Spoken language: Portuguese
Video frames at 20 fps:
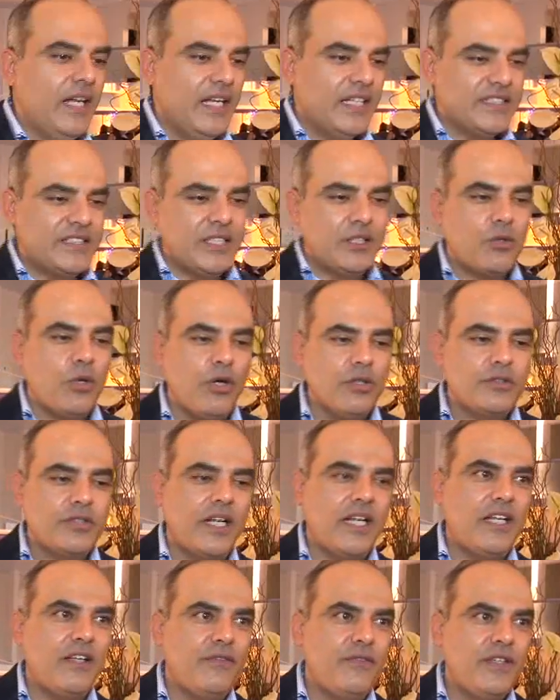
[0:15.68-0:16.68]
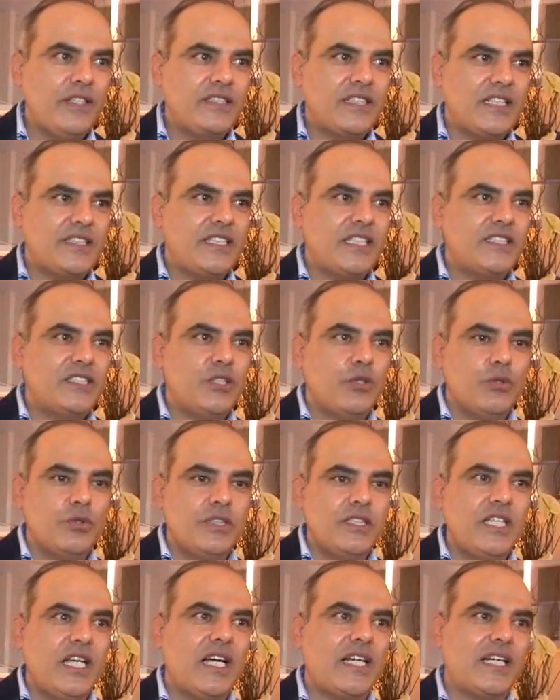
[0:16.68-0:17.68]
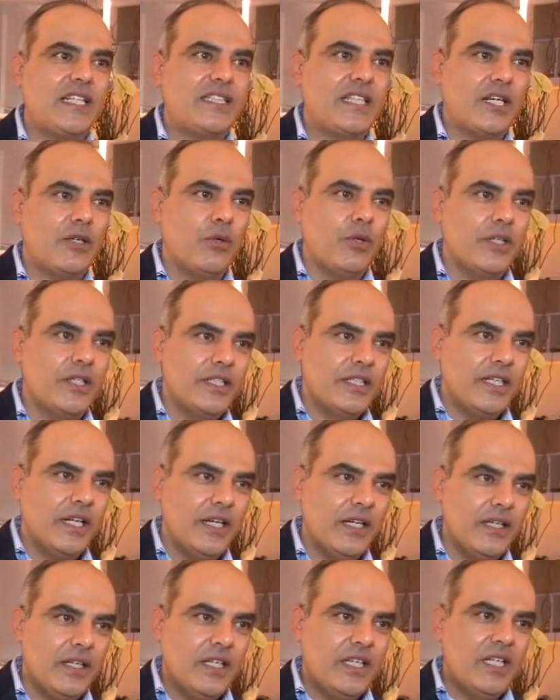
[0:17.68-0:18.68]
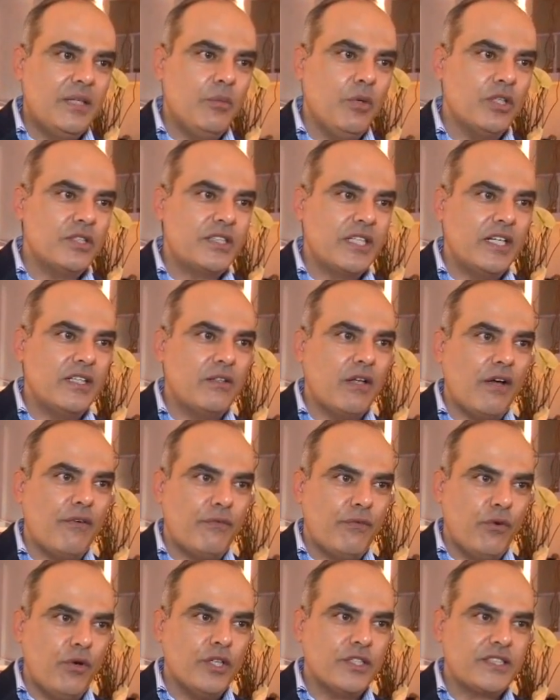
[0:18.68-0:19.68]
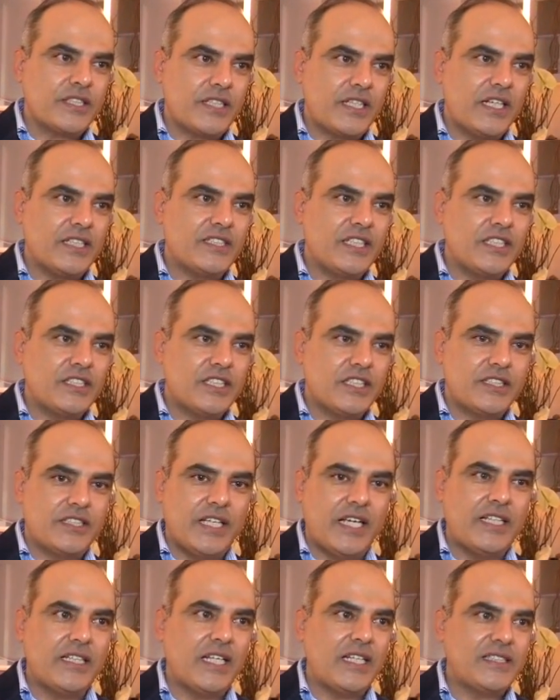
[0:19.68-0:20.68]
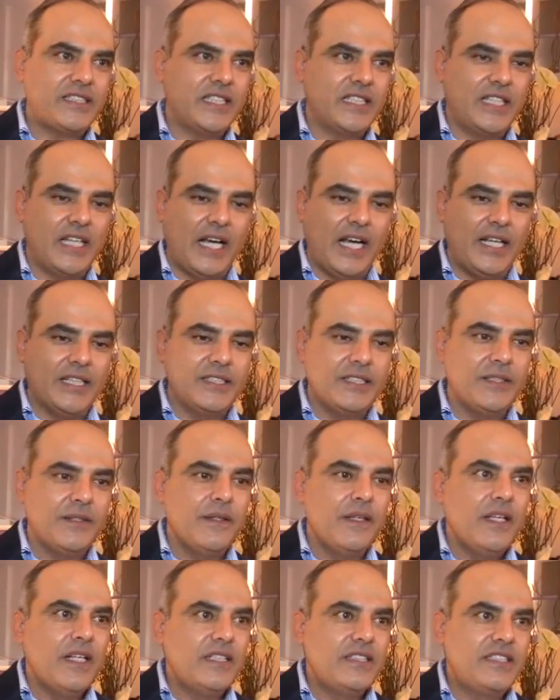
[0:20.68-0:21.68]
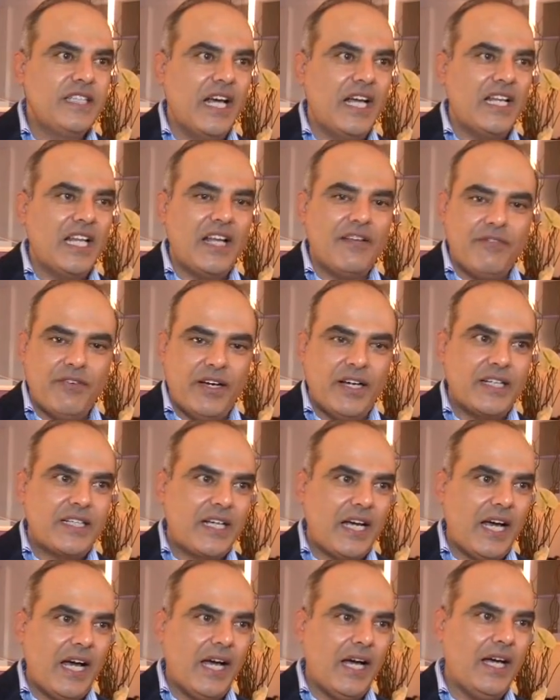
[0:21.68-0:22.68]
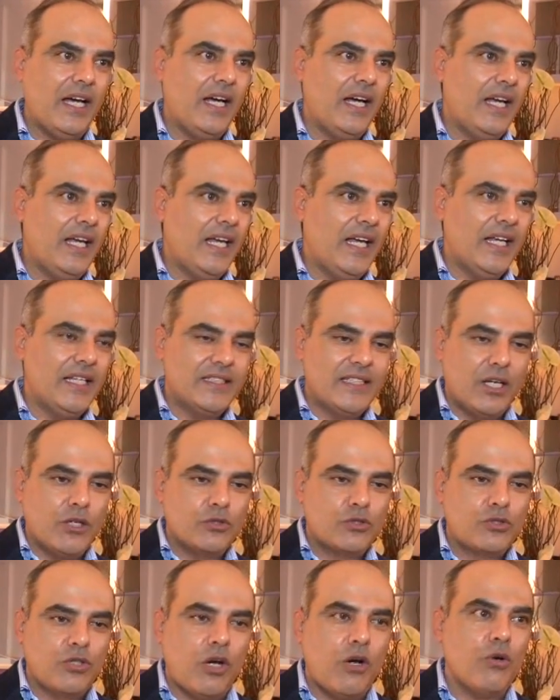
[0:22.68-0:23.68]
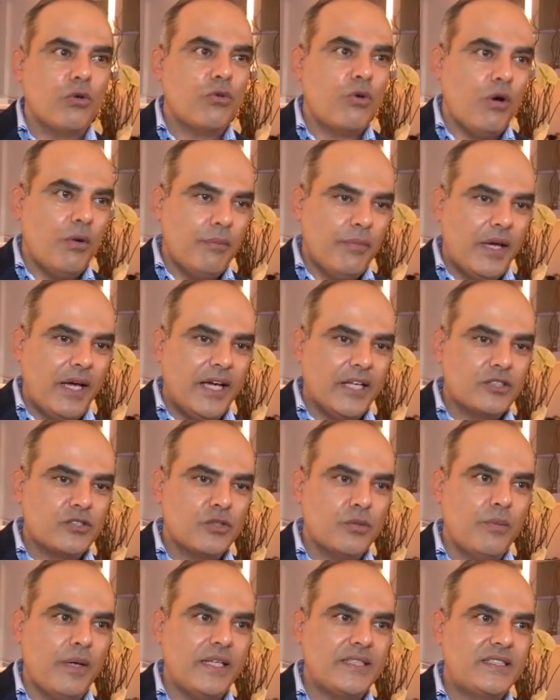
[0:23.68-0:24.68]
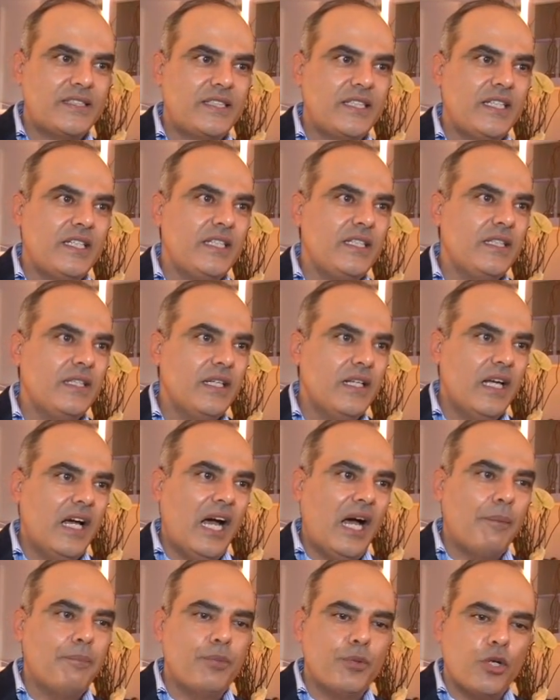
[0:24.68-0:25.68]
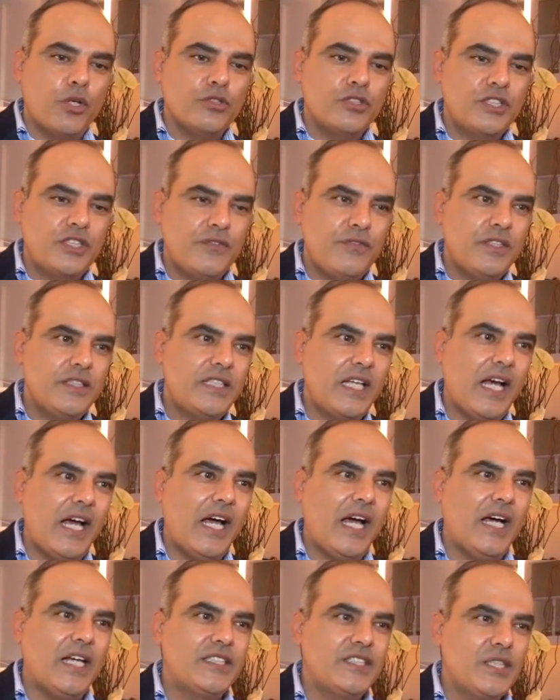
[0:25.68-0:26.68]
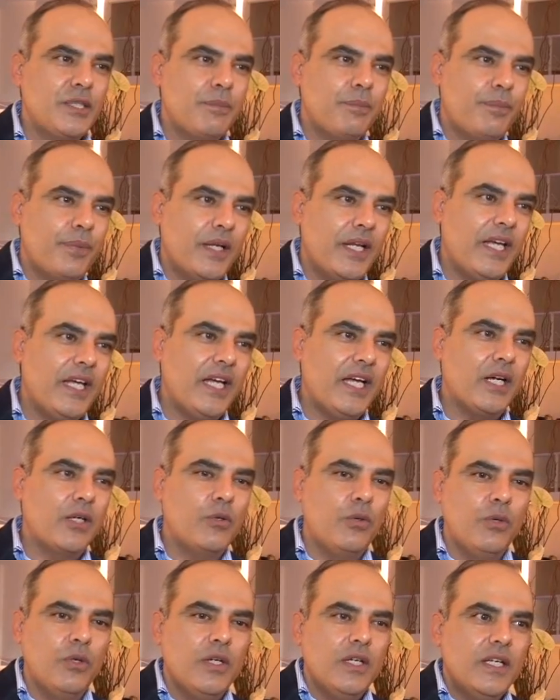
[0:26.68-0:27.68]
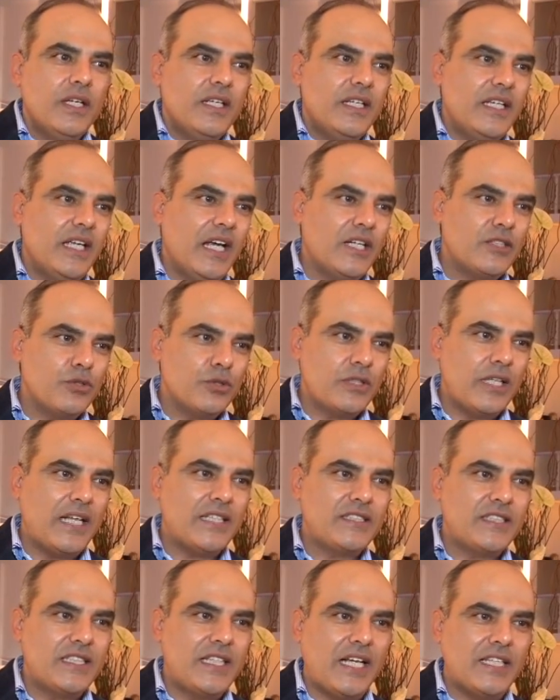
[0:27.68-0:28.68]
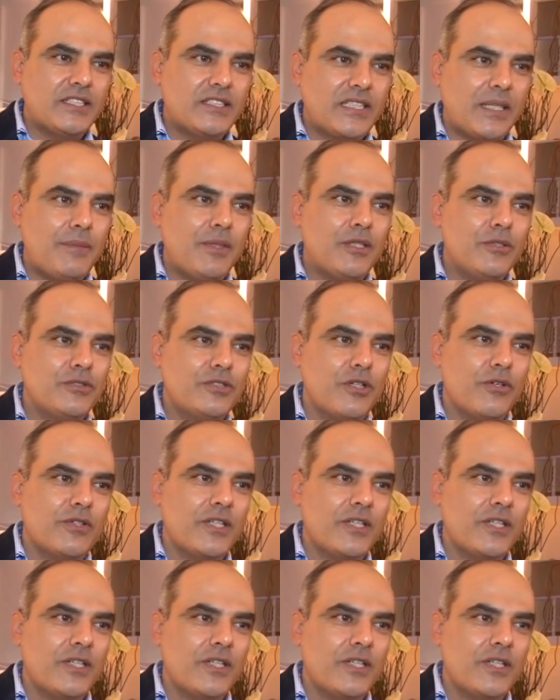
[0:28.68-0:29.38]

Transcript: Esse encontro ele visa a gente unir a categoria e mostrando a força que a gente tem na cidade de alavancar é, não só o comércio, mas sim a produtividade, emprego e ajudar a cidade também no seu